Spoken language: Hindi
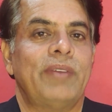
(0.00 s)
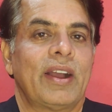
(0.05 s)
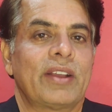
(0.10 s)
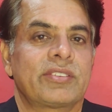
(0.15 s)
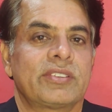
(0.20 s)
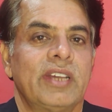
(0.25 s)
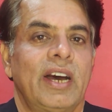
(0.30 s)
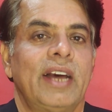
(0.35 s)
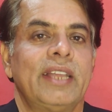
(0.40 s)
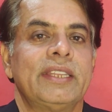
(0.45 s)

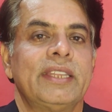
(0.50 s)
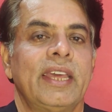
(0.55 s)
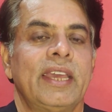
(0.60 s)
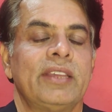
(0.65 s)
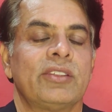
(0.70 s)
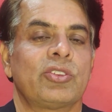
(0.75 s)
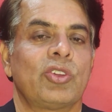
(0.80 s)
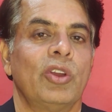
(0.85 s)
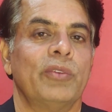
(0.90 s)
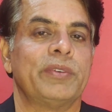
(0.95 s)
पाकिस्तान
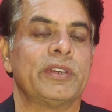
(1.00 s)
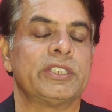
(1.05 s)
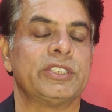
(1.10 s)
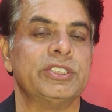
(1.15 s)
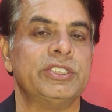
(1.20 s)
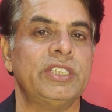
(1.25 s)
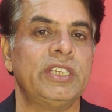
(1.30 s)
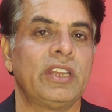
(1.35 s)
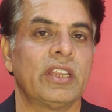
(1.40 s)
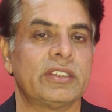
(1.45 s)
ने इसके ऊपर
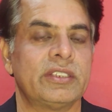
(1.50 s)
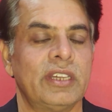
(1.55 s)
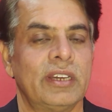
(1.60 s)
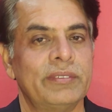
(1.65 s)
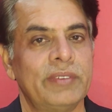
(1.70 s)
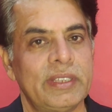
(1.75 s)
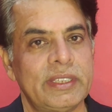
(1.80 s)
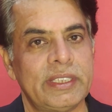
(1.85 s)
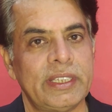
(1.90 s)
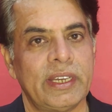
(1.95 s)
शदीद
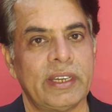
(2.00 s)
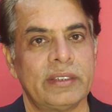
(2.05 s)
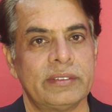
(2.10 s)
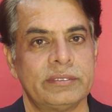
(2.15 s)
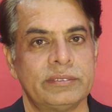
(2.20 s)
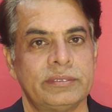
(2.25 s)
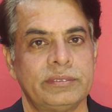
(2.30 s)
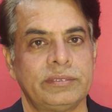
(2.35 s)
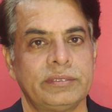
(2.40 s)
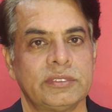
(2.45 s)
रद्दमल दिया
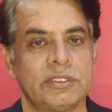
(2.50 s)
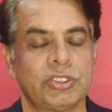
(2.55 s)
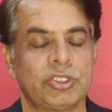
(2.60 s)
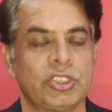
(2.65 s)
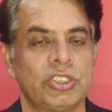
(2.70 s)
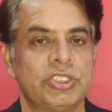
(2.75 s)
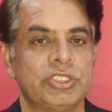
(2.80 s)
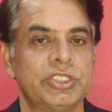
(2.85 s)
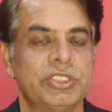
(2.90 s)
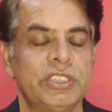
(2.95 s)

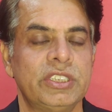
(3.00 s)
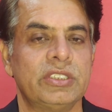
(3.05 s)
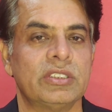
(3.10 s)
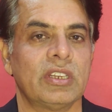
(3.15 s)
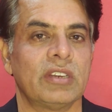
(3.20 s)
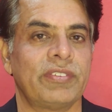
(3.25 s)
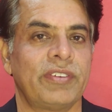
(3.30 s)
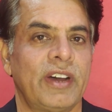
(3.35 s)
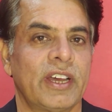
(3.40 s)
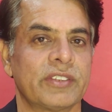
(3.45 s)
इसकी शदीद
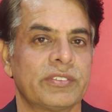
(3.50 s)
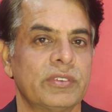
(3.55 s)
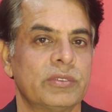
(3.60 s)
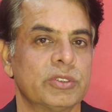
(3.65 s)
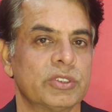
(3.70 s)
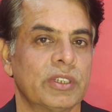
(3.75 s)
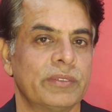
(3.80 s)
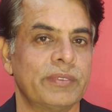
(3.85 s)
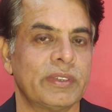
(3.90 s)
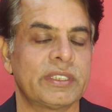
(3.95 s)
अल्फाज में
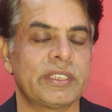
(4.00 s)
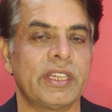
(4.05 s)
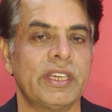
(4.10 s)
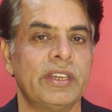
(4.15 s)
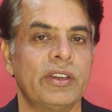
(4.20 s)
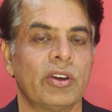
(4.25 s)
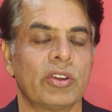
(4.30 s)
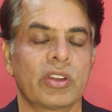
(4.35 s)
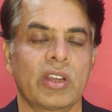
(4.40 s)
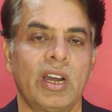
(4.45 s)
मजम्मत
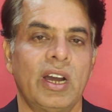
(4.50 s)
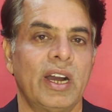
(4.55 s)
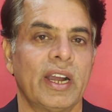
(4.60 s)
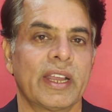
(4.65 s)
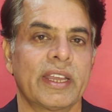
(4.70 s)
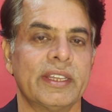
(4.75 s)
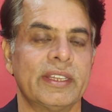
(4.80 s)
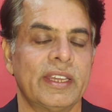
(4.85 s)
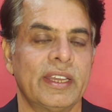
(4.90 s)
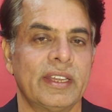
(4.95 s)
की और कहा
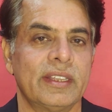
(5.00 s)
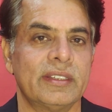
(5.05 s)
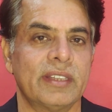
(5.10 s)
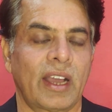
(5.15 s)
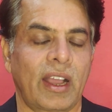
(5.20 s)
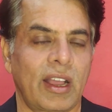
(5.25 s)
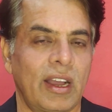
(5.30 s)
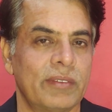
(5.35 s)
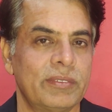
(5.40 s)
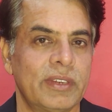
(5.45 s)
कि ये
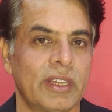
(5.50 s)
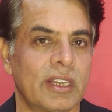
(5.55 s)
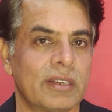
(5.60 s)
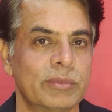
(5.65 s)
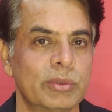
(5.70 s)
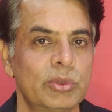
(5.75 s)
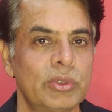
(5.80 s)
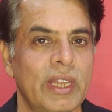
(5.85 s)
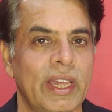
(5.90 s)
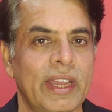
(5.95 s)
नाकबले
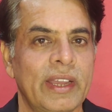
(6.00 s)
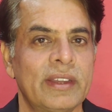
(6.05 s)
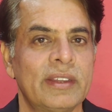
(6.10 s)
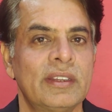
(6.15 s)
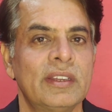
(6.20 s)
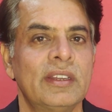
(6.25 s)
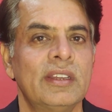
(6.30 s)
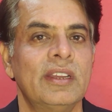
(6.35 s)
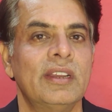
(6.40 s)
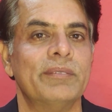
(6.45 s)
कबूल है
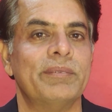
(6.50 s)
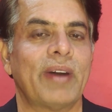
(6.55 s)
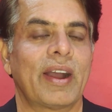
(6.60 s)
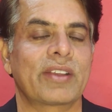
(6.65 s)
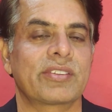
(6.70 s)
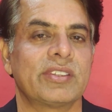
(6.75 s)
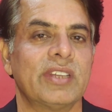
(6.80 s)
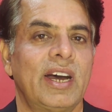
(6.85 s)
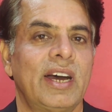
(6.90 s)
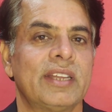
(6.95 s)

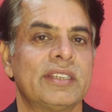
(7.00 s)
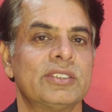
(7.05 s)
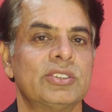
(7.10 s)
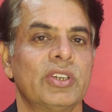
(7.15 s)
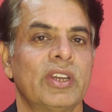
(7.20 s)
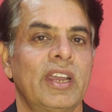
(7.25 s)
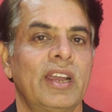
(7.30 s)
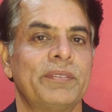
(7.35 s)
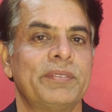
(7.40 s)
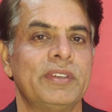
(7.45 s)
पाकिस्तान
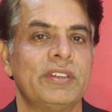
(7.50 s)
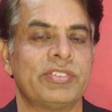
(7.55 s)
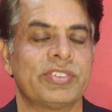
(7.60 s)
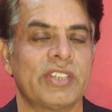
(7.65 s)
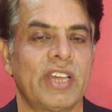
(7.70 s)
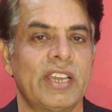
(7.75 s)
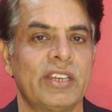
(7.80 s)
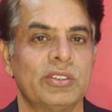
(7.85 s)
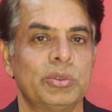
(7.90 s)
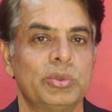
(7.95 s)
जो है अपनी
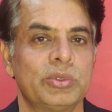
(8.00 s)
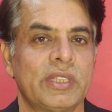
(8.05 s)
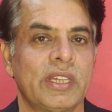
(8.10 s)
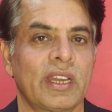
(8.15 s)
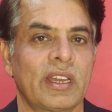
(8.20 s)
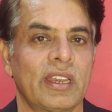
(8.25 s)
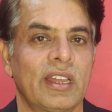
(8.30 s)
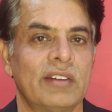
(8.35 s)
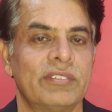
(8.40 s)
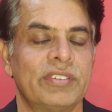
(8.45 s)
फ़जाई हदूद
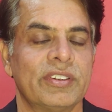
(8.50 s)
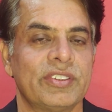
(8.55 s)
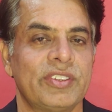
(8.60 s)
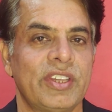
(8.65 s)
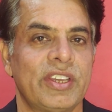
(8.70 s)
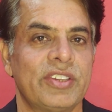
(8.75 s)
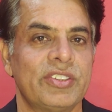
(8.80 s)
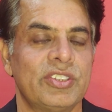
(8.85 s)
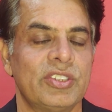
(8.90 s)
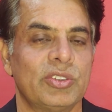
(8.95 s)
की खिलाफ
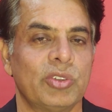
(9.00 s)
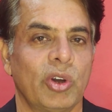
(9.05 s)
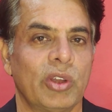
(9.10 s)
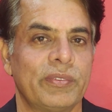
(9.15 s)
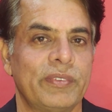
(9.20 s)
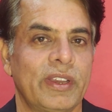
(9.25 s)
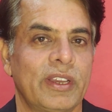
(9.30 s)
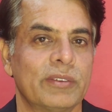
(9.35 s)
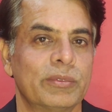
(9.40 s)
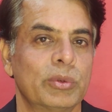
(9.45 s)
वर्जी किसी
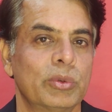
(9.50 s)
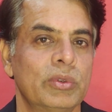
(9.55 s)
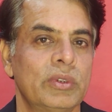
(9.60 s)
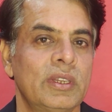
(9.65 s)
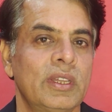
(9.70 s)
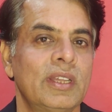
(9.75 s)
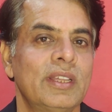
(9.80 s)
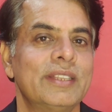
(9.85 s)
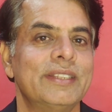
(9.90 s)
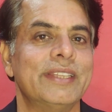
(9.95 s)
तौर भी
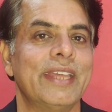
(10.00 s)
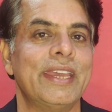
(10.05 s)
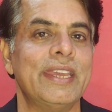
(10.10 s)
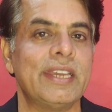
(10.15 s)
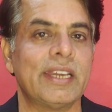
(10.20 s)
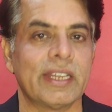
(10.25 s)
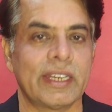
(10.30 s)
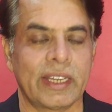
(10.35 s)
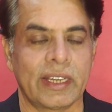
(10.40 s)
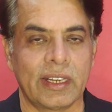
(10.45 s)
कबूल
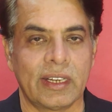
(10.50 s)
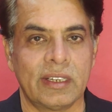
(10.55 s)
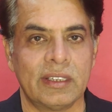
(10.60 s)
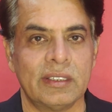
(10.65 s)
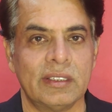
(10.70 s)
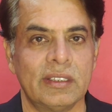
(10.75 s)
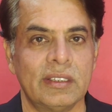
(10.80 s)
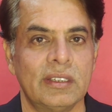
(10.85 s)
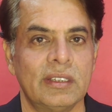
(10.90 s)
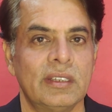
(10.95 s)
नहीं करेगा
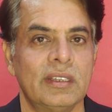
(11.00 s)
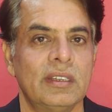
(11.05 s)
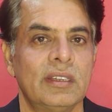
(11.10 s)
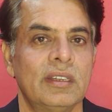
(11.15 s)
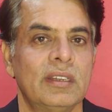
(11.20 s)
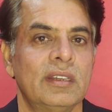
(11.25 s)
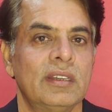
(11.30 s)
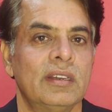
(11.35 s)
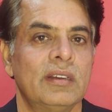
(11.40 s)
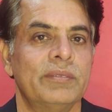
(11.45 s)

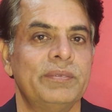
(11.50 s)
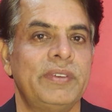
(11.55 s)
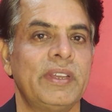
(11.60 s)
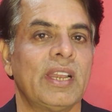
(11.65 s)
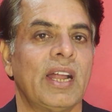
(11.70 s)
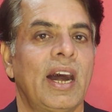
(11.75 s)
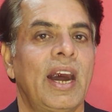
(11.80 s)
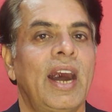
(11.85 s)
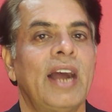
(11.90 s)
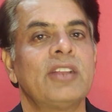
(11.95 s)

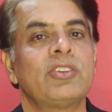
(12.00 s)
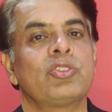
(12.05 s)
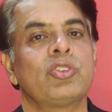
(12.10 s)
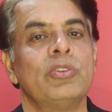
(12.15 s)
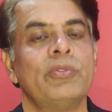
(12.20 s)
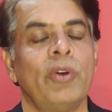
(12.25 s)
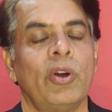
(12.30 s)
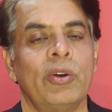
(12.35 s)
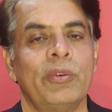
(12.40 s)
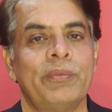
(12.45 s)
फिर आज
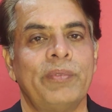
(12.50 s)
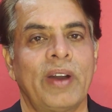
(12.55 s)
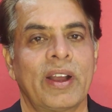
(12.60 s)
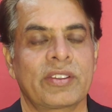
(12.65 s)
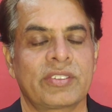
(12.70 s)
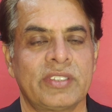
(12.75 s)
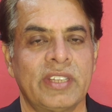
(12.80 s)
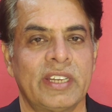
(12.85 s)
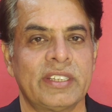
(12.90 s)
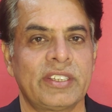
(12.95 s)
सुबह
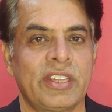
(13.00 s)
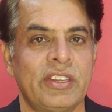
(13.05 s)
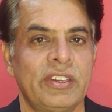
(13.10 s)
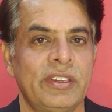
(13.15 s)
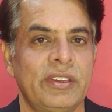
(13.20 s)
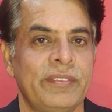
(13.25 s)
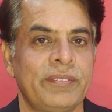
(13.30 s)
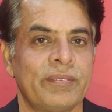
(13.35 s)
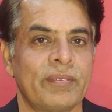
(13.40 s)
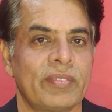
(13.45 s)
पाकिस्तान
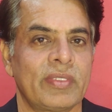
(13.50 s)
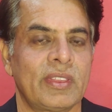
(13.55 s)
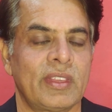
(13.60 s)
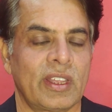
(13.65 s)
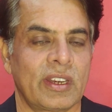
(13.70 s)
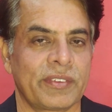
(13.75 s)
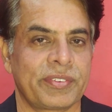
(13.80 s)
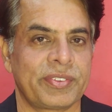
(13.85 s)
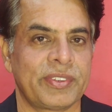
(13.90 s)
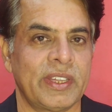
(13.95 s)
की
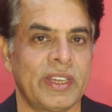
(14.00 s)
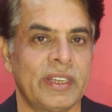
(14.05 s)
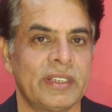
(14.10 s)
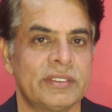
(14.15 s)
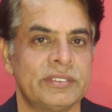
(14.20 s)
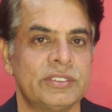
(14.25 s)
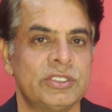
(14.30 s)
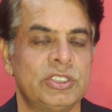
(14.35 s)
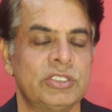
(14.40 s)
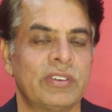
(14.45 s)
तरफ से
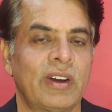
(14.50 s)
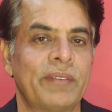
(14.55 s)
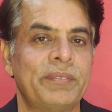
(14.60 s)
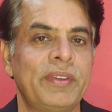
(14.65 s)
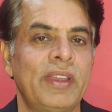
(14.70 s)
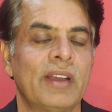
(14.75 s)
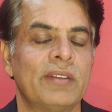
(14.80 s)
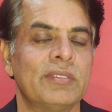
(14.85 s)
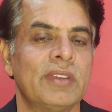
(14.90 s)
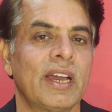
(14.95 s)

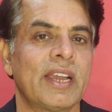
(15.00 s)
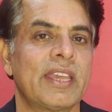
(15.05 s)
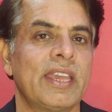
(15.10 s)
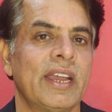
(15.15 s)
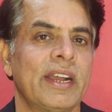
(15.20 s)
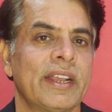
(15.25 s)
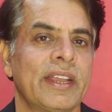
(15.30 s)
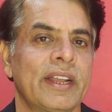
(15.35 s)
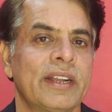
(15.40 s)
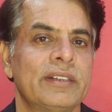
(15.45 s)
जवाबी हमला
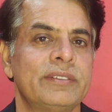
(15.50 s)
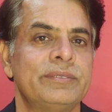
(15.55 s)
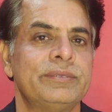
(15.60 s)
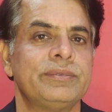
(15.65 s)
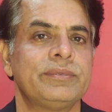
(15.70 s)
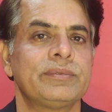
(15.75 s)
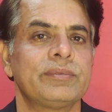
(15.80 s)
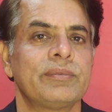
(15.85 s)
किया गया